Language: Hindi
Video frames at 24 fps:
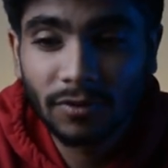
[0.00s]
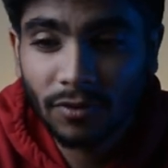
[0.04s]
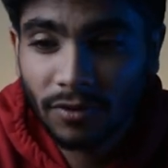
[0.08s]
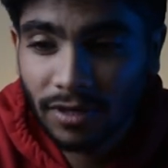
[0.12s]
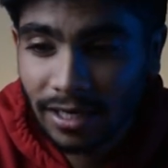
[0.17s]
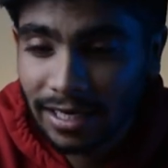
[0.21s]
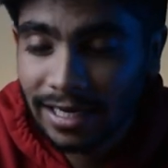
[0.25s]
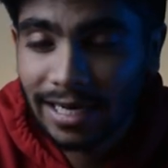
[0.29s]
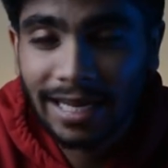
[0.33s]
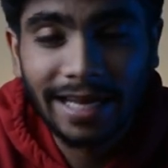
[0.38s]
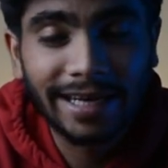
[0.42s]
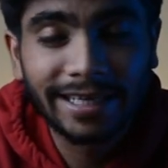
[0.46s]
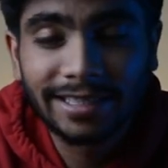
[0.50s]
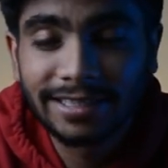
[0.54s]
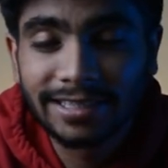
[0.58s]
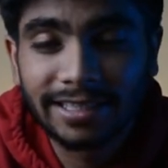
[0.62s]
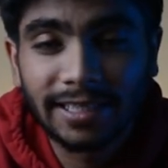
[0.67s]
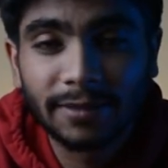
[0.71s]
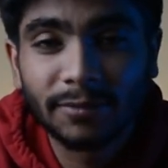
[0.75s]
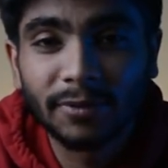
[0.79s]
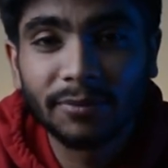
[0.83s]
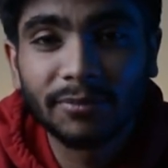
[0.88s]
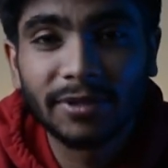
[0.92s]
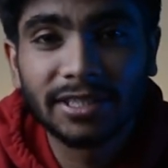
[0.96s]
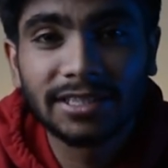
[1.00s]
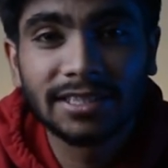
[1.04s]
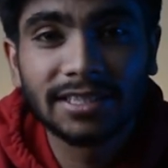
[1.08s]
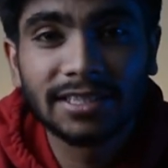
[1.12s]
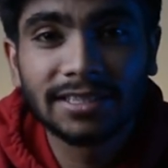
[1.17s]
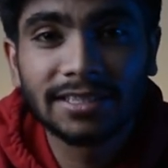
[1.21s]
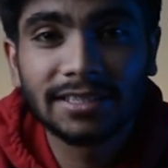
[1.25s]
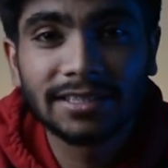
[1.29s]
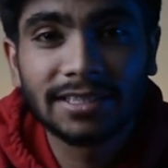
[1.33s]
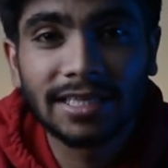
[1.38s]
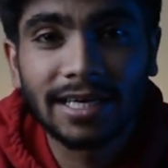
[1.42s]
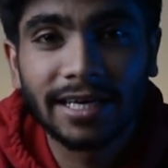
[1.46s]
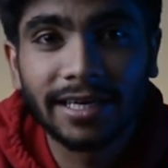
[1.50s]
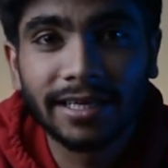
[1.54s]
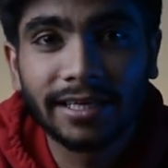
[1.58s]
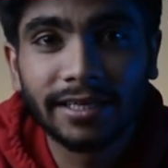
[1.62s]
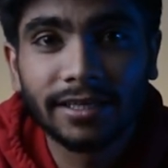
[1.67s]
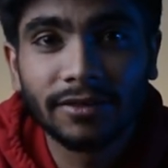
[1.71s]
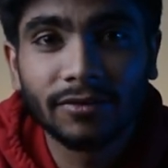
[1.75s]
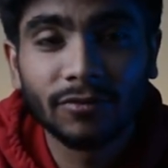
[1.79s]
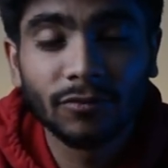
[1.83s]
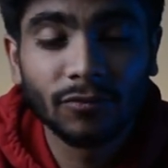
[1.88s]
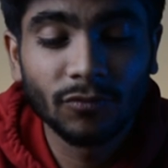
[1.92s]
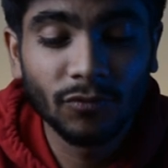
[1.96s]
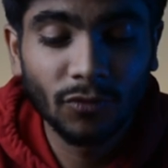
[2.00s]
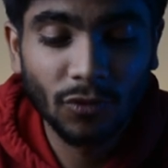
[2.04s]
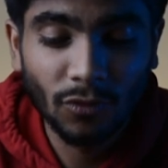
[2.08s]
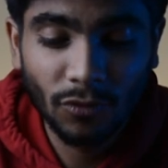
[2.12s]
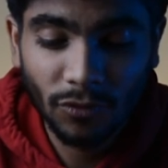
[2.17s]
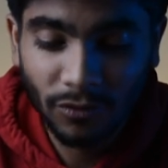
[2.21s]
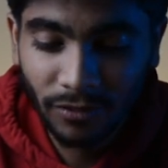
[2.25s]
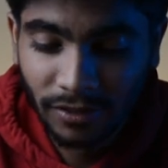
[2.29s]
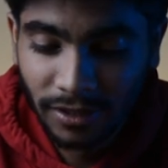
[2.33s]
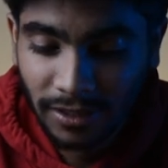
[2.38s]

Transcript: और क्लाइंट्स के भी मैसेजेस आए वो